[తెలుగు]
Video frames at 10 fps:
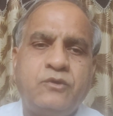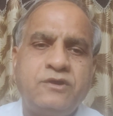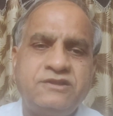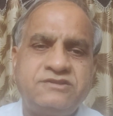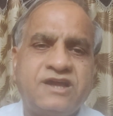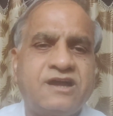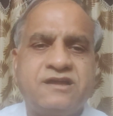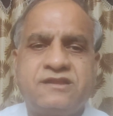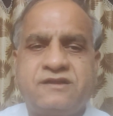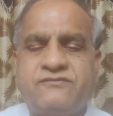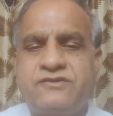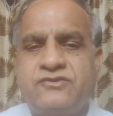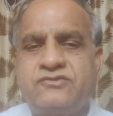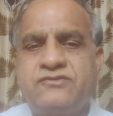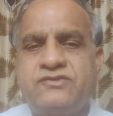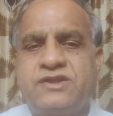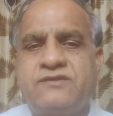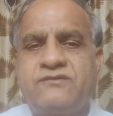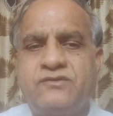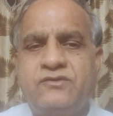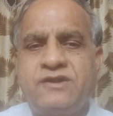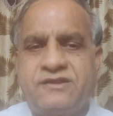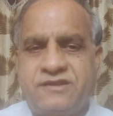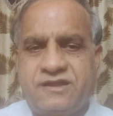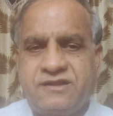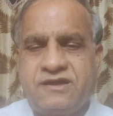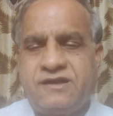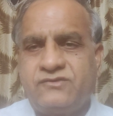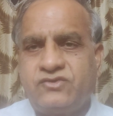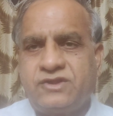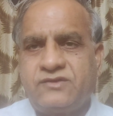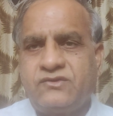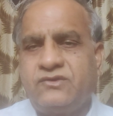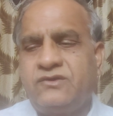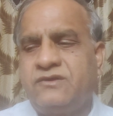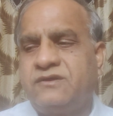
పోలీస్ శాఖ తరఫున వచ్చిన ఉత్తర్వులు లేకపోతే అధికార ఉత్తర్వులు